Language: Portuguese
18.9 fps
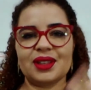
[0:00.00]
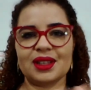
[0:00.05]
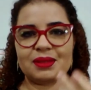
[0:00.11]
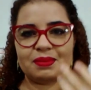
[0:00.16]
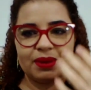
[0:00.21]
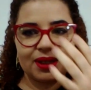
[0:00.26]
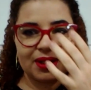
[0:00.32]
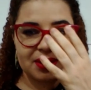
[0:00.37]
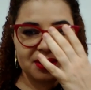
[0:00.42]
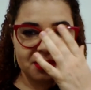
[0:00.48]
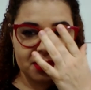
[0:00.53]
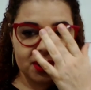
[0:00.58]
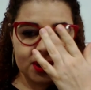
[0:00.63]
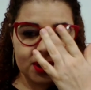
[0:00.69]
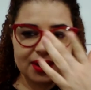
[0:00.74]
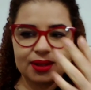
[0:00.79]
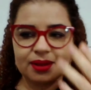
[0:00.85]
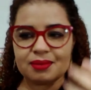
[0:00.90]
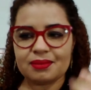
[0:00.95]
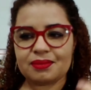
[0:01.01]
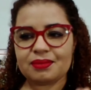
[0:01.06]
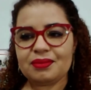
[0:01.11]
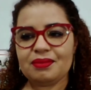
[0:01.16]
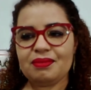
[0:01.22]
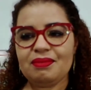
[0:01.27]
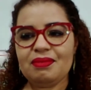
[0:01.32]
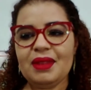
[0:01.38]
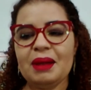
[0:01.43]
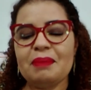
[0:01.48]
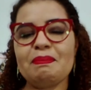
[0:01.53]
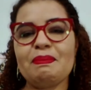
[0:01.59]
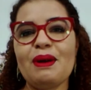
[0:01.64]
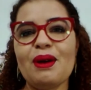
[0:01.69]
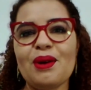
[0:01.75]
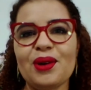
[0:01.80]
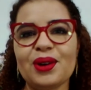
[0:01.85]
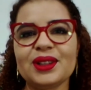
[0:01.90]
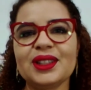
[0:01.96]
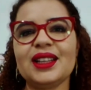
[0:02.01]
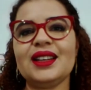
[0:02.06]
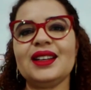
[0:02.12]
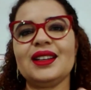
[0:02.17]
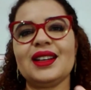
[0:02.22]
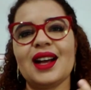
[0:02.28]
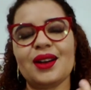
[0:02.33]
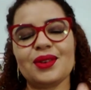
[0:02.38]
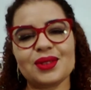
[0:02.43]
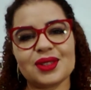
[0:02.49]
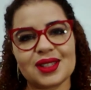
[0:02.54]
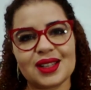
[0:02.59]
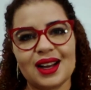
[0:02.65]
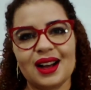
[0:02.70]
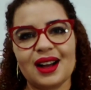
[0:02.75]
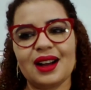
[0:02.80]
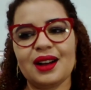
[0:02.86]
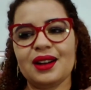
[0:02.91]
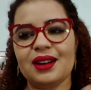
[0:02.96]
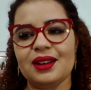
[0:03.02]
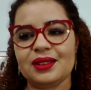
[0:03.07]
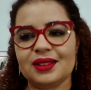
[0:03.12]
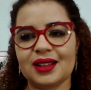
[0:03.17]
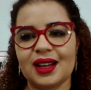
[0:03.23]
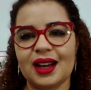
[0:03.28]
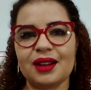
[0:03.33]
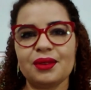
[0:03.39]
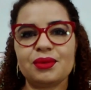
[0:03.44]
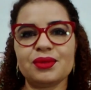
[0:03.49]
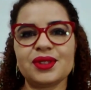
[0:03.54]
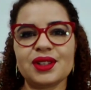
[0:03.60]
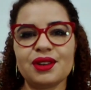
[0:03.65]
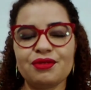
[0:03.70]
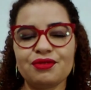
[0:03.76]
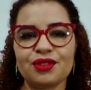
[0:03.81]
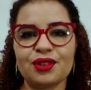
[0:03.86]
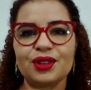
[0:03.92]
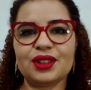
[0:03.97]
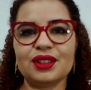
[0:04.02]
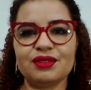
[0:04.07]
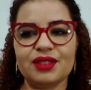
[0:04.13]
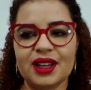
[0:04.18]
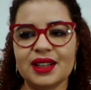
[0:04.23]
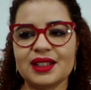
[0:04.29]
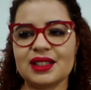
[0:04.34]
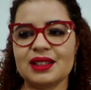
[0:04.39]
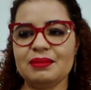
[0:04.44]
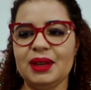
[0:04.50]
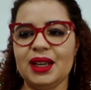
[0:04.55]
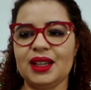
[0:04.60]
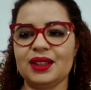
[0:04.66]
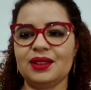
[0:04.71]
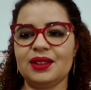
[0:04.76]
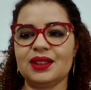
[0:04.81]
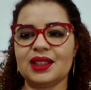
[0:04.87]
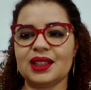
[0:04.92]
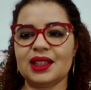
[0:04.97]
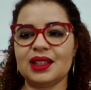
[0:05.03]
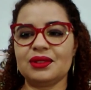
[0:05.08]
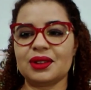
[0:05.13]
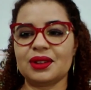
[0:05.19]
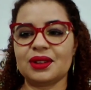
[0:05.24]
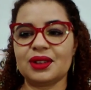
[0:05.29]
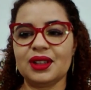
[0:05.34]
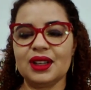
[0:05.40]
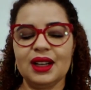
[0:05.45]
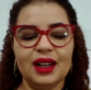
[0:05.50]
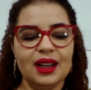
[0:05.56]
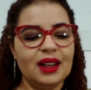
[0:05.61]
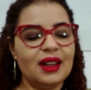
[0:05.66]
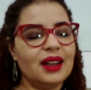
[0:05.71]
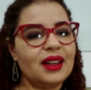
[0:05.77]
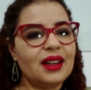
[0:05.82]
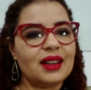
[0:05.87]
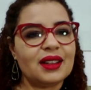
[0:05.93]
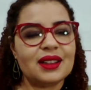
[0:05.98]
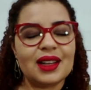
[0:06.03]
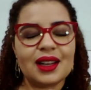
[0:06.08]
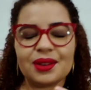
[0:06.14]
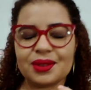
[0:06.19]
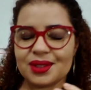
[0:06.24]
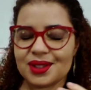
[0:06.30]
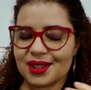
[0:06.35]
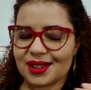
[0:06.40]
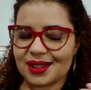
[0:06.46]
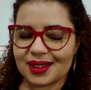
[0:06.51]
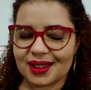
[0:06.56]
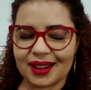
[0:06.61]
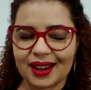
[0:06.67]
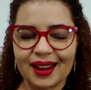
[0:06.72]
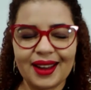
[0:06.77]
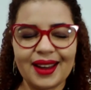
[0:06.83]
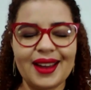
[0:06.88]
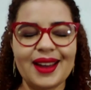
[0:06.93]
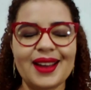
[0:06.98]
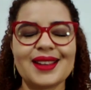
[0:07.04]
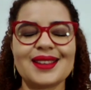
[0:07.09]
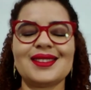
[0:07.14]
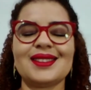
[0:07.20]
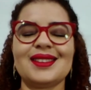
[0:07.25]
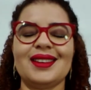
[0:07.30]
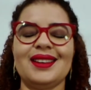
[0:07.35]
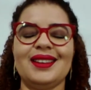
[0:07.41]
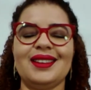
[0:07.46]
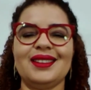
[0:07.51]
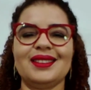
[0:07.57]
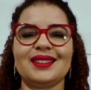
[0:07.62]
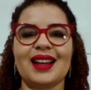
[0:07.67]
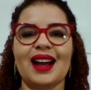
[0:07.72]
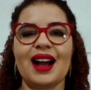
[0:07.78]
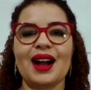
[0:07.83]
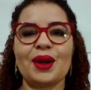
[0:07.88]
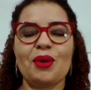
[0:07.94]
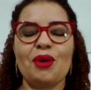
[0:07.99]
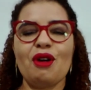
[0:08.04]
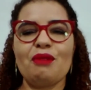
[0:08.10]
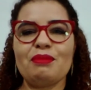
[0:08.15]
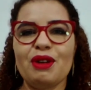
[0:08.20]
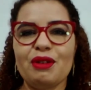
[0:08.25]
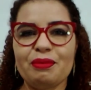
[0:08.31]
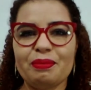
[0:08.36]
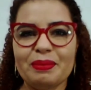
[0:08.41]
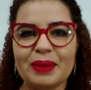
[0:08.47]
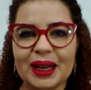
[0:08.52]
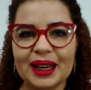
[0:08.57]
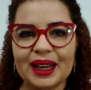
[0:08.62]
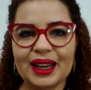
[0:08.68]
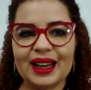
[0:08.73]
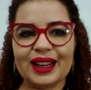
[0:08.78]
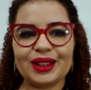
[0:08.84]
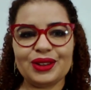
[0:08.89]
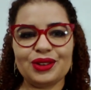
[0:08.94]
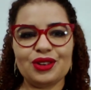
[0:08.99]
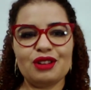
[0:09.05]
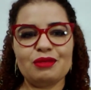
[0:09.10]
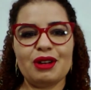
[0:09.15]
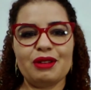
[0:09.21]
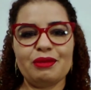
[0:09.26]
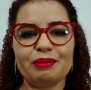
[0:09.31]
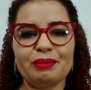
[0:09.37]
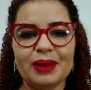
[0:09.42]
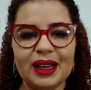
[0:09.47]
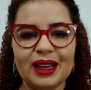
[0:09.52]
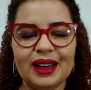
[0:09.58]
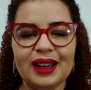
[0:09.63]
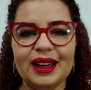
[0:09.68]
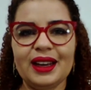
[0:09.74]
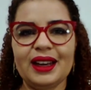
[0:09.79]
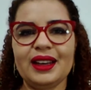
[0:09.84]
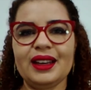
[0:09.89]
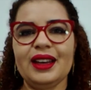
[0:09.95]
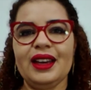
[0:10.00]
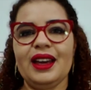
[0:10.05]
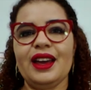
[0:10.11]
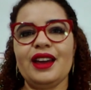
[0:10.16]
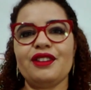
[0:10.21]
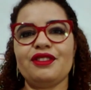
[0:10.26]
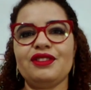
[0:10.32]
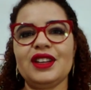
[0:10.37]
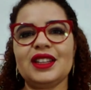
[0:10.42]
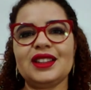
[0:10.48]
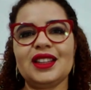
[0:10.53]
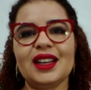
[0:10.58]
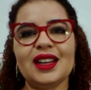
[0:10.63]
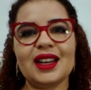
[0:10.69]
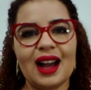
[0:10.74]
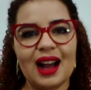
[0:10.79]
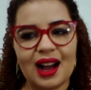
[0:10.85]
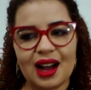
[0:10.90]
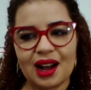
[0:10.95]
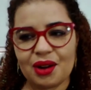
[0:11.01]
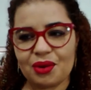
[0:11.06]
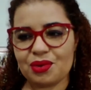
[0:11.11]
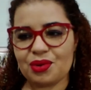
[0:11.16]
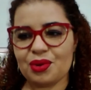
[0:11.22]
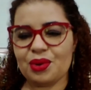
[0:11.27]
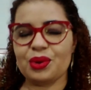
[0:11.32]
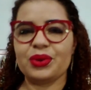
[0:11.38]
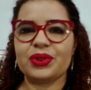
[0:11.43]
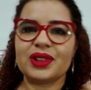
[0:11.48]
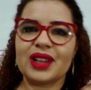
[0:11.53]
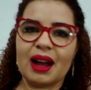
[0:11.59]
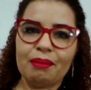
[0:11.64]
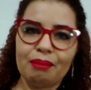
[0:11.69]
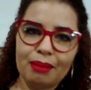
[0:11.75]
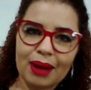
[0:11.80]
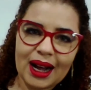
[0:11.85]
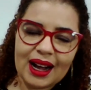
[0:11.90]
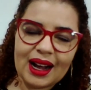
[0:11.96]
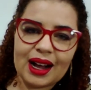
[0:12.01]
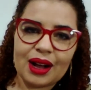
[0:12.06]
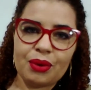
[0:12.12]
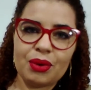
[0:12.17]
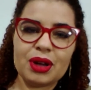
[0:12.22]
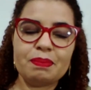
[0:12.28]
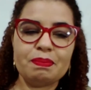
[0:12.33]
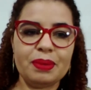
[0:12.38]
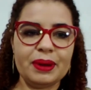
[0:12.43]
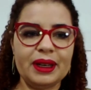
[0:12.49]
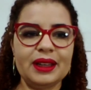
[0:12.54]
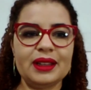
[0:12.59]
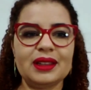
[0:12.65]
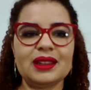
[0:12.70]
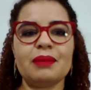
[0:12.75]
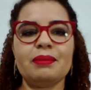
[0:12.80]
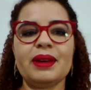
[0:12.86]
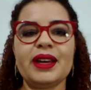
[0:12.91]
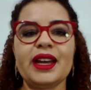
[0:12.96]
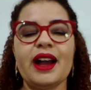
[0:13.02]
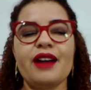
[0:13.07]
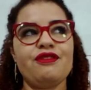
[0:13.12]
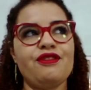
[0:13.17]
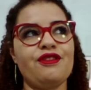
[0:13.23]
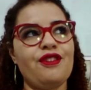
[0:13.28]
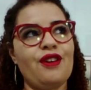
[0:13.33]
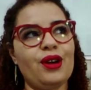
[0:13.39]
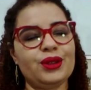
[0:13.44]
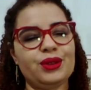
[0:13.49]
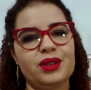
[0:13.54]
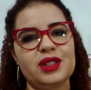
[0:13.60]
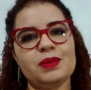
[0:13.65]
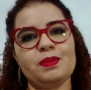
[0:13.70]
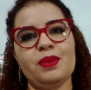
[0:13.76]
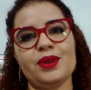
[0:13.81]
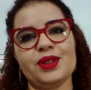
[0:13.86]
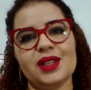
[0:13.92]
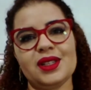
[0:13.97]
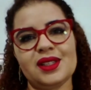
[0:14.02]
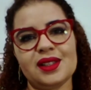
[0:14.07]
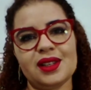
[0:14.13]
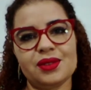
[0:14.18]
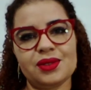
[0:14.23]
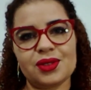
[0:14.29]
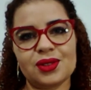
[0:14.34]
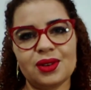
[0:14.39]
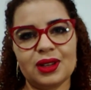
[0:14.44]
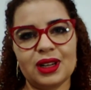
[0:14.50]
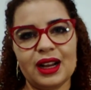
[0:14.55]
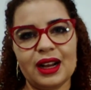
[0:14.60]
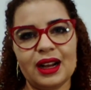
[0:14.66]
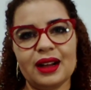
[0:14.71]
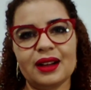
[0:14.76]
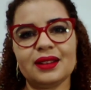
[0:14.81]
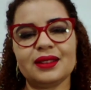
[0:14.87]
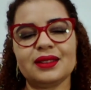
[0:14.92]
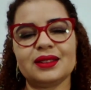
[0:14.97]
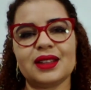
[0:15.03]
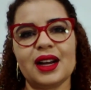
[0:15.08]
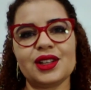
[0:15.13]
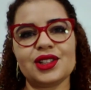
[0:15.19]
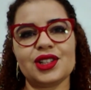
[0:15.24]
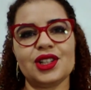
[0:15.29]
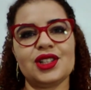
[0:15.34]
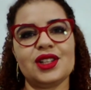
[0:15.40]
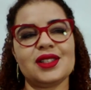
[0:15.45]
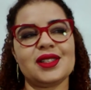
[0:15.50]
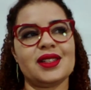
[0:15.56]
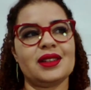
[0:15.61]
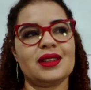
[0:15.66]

das pessoas podem causar, tá, o seu fotoenvelhecimento. Então, ó, não se estressem, tá? Comam bem, durmam bem, evitem álcool, tabaco e, e também a fotoexposição solar, tá, gente?